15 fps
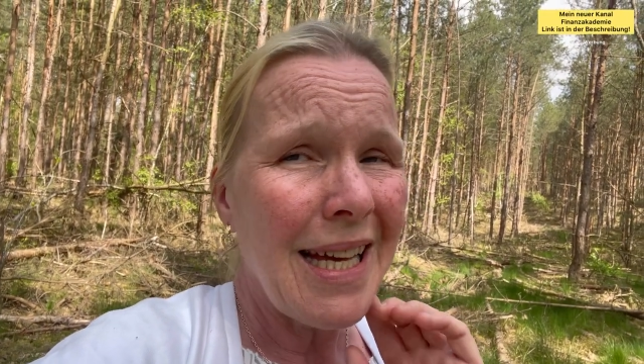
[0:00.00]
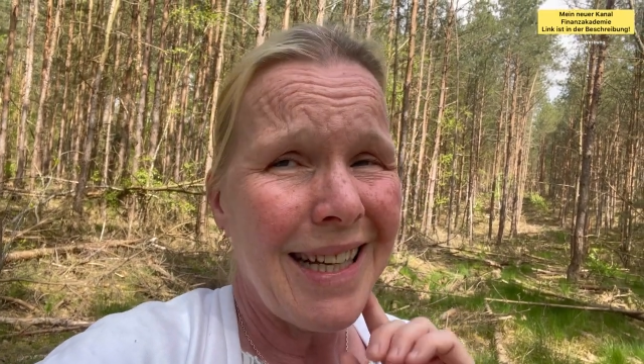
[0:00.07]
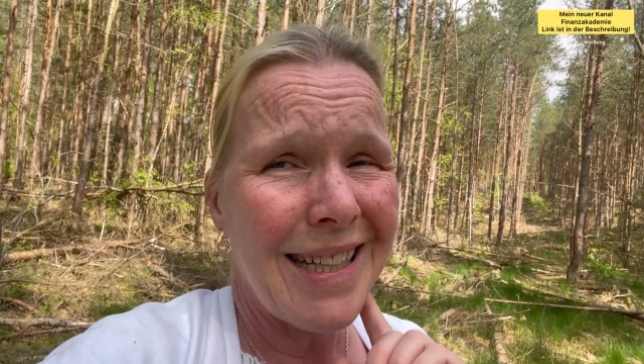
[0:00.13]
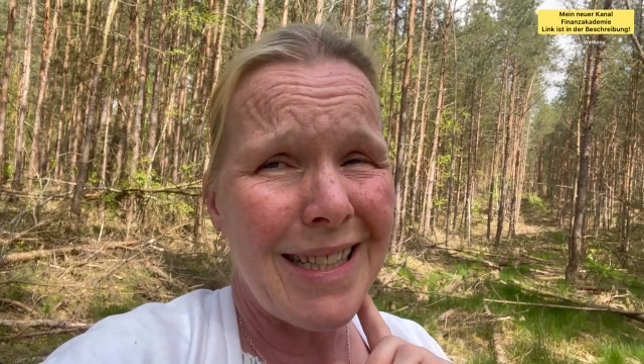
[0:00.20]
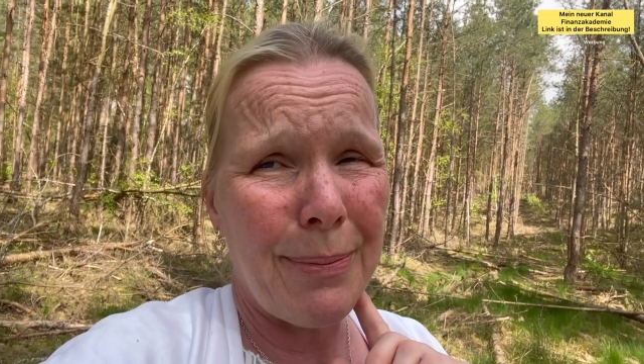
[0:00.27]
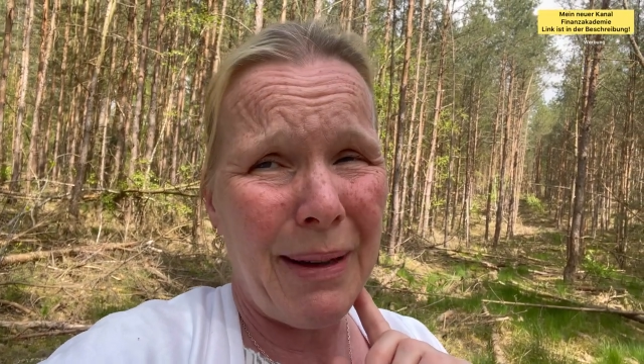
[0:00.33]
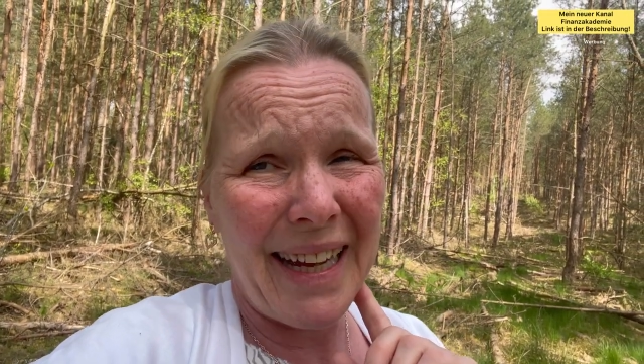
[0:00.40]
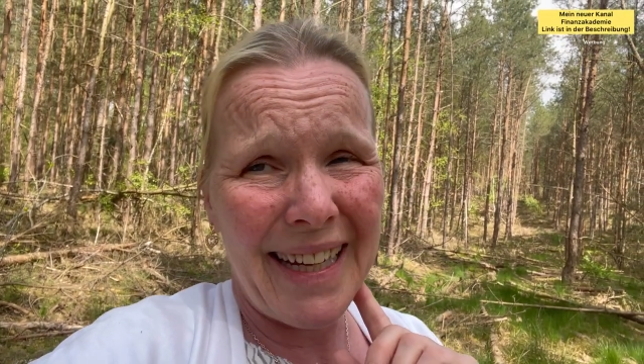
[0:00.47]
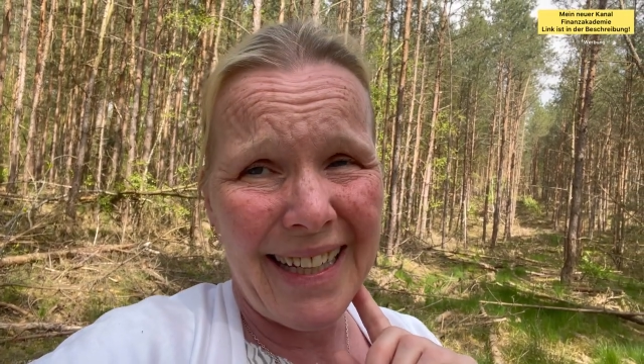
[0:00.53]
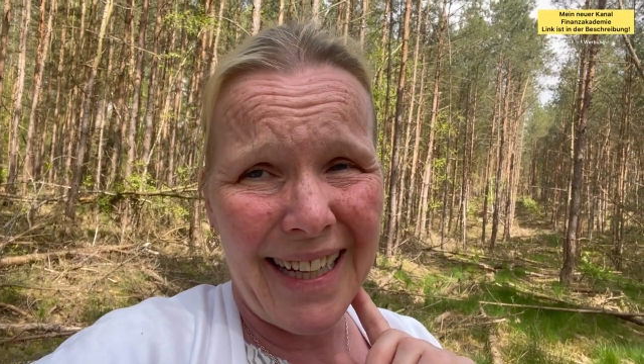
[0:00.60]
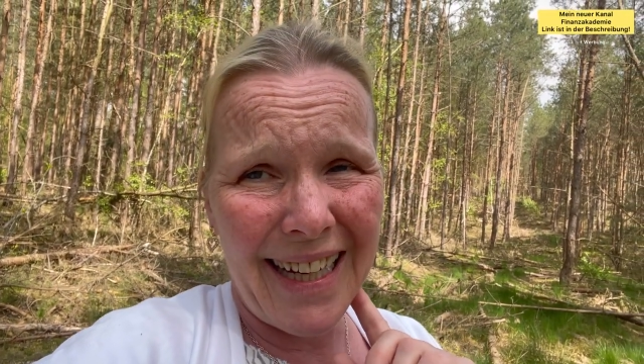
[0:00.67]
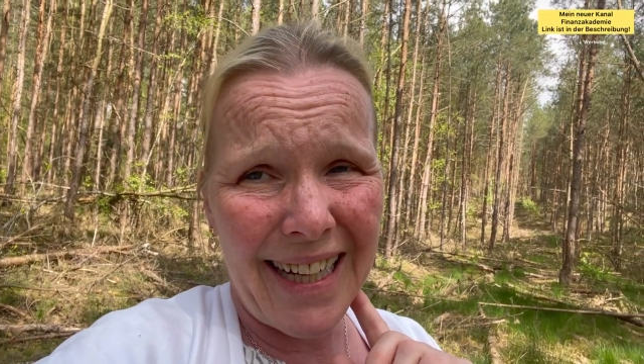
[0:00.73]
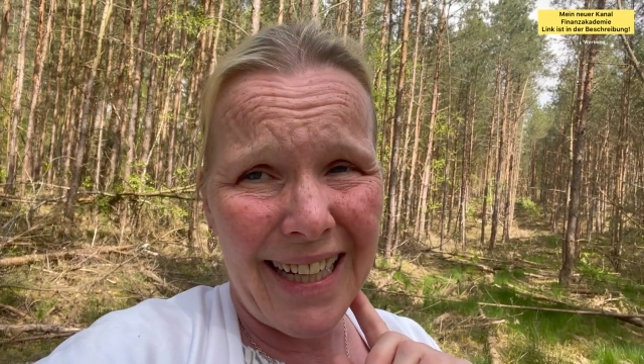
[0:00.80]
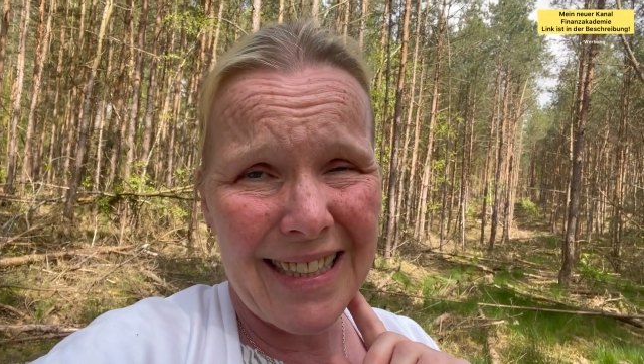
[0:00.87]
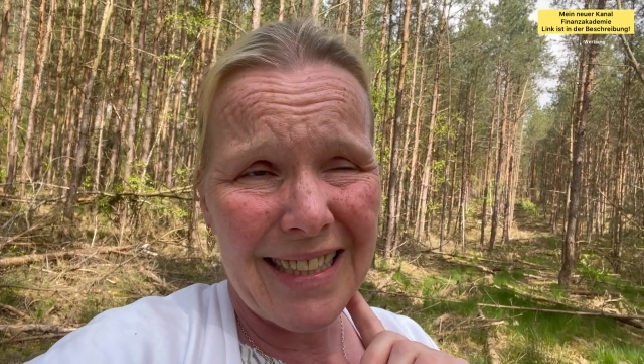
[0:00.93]
zwei
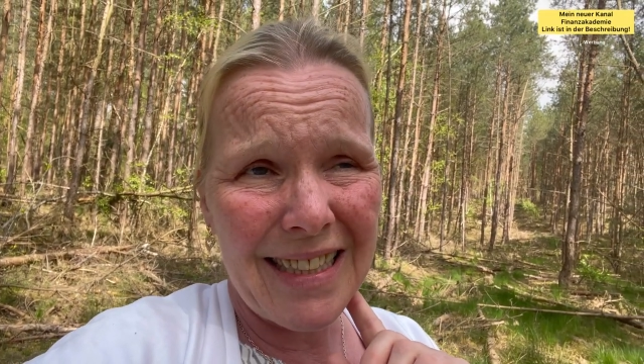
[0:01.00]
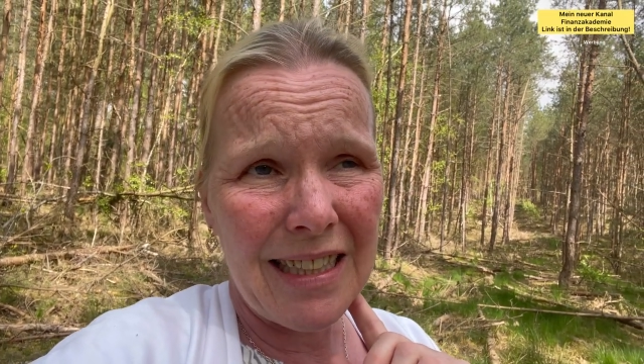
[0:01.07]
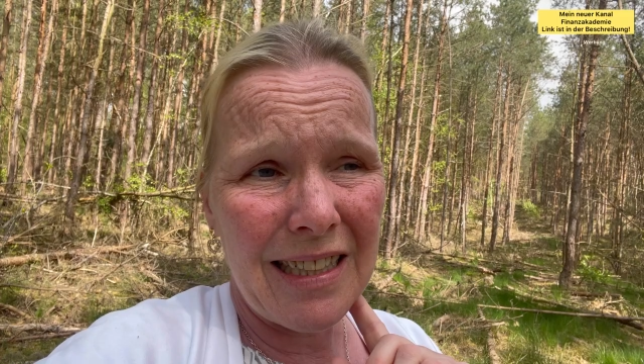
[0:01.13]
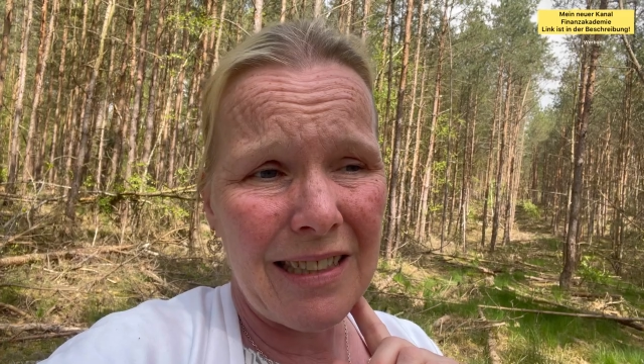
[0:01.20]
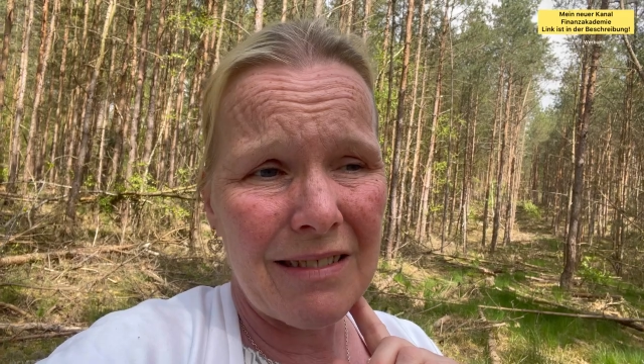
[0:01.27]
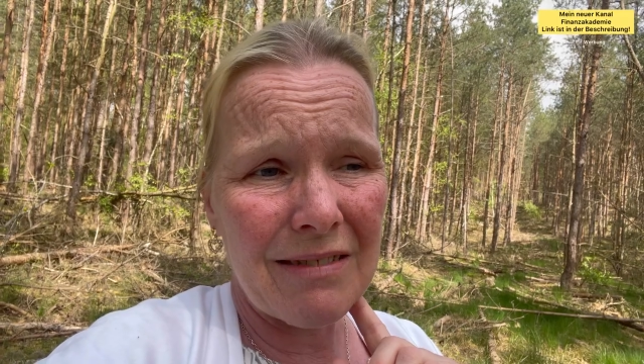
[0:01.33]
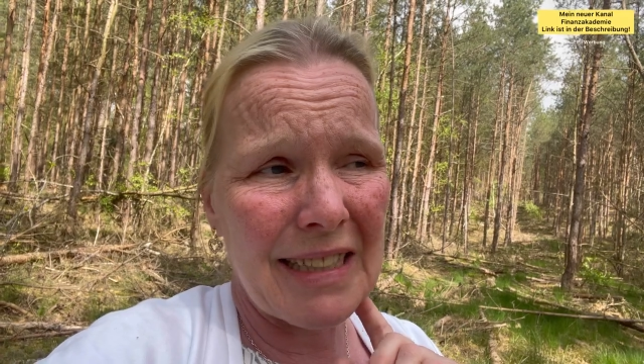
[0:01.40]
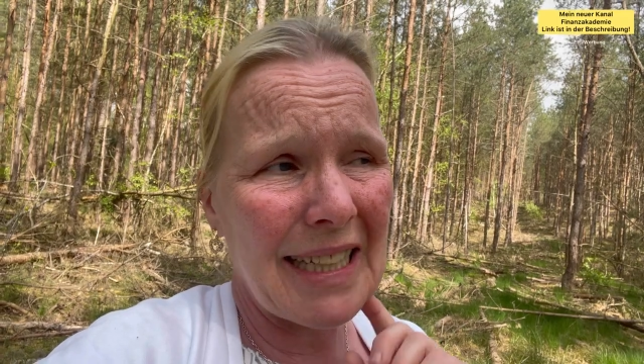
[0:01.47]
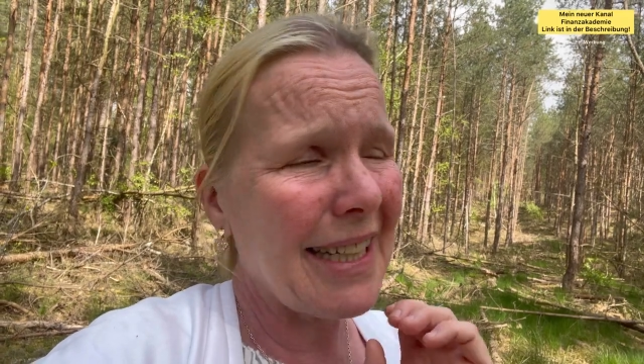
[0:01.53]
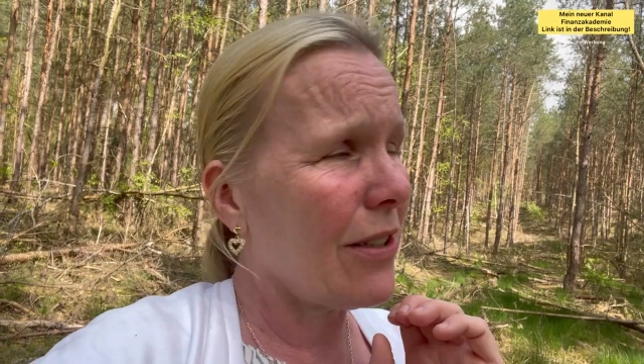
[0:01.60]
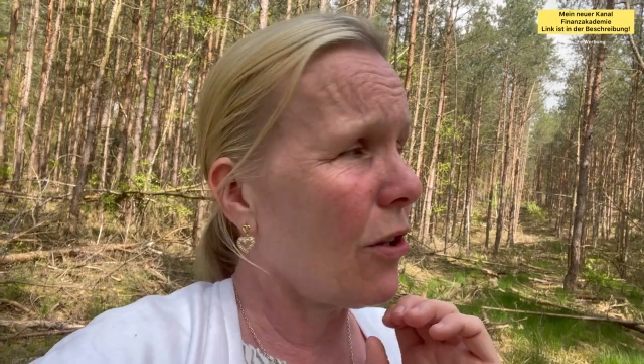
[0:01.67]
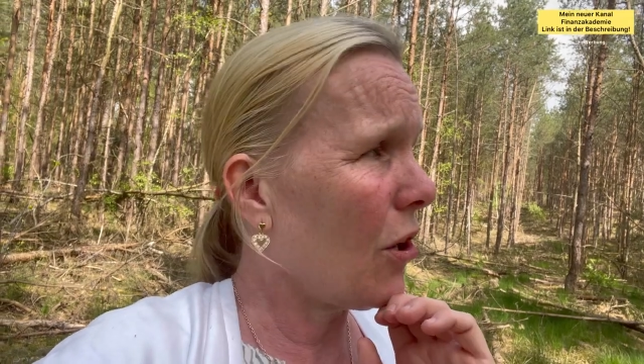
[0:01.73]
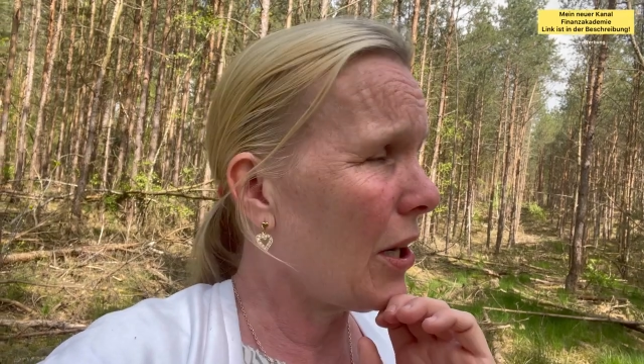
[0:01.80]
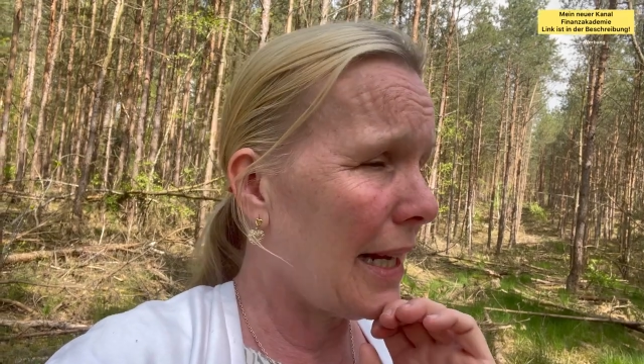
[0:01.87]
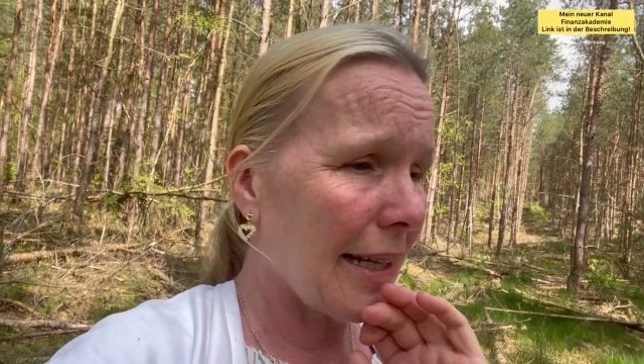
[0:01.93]
Jahren, nee,
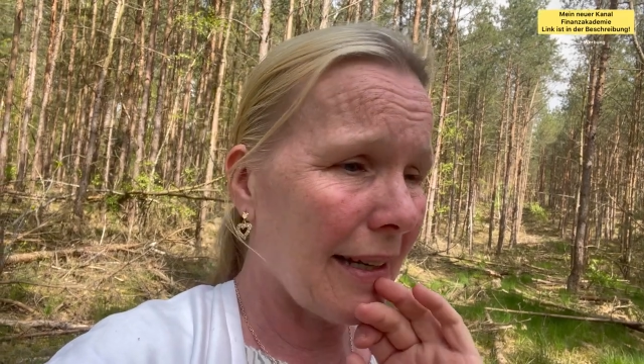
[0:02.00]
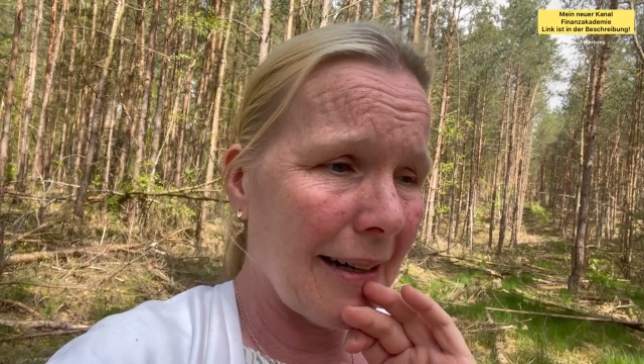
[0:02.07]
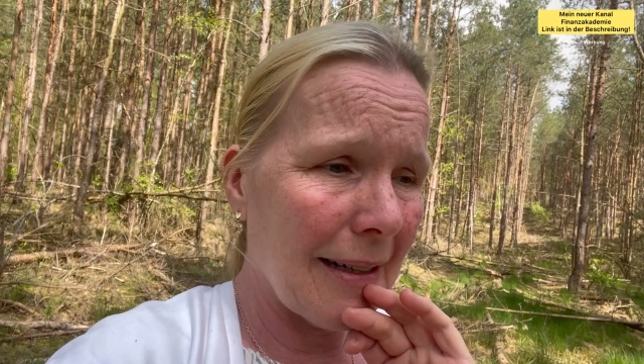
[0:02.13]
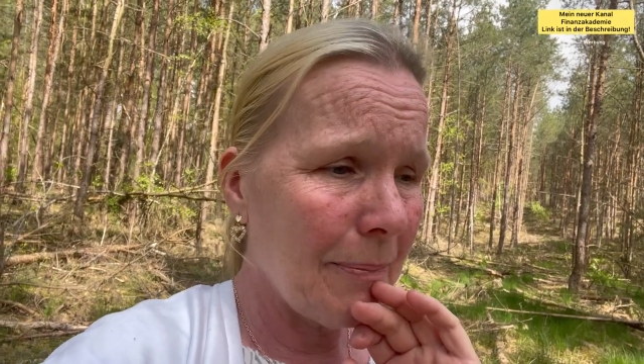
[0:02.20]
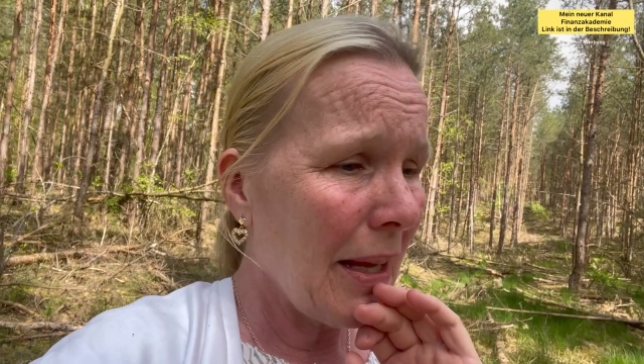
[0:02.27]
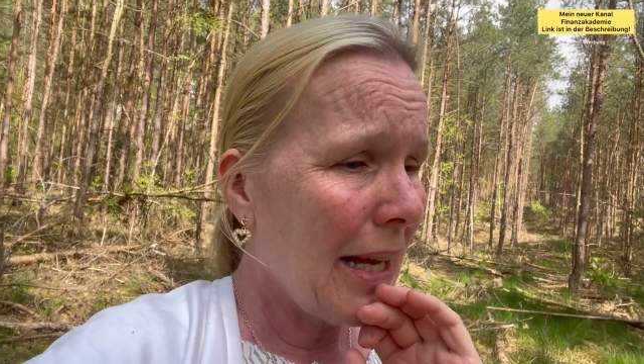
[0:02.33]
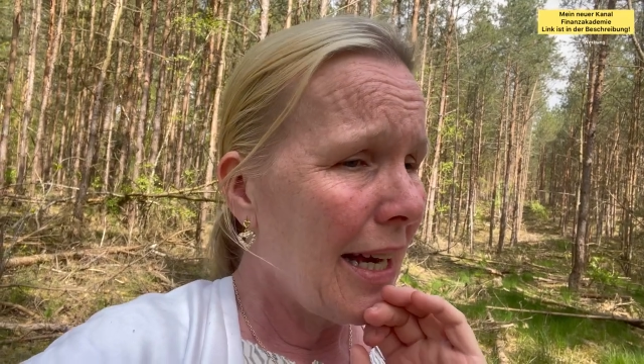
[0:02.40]
noch länger,